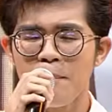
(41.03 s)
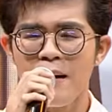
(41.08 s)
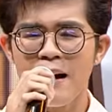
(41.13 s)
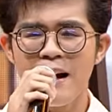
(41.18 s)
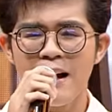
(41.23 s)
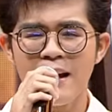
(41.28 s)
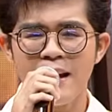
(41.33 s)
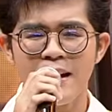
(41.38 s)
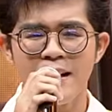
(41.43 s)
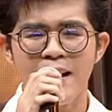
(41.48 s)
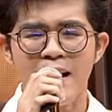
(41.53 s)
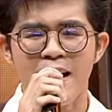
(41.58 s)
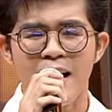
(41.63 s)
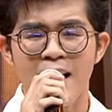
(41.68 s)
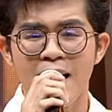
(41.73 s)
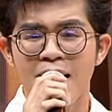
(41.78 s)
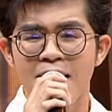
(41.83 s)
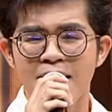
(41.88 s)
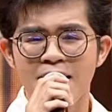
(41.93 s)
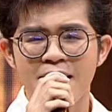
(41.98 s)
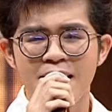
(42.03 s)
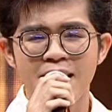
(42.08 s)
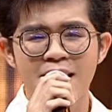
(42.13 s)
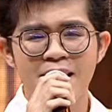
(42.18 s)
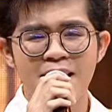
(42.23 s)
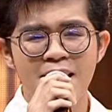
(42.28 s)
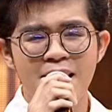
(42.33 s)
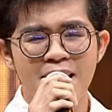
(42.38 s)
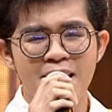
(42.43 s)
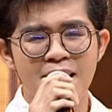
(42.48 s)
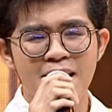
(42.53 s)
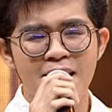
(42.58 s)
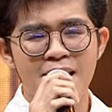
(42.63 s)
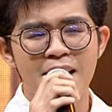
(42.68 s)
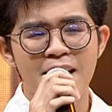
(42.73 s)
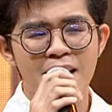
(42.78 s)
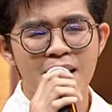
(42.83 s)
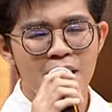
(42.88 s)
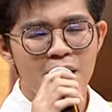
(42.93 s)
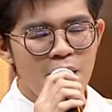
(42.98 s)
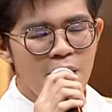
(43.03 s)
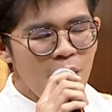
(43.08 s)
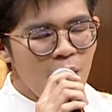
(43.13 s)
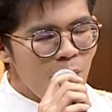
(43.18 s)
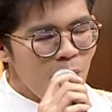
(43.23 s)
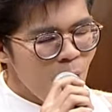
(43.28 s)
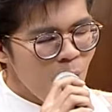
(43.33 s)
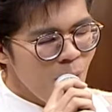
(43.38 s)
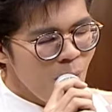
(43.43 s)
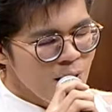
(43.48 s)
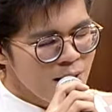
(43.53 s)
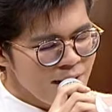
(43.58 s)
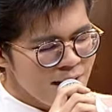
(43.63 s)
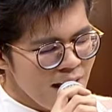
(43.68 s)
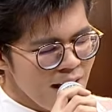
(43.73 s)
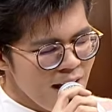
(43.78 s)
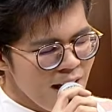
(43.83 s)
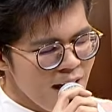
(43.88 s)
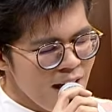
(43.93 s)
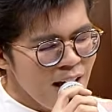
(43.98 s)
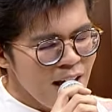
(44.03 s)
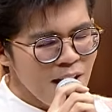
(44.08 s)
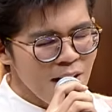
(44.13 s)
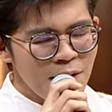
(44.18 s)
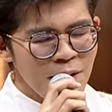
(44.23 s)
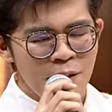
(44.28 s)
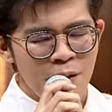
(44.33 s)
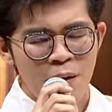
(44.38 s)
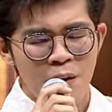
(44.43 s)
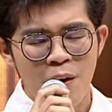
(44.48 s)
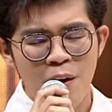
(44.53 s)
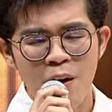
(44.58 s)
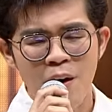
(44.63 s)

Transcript: ไปได้ดีโอ้สีน้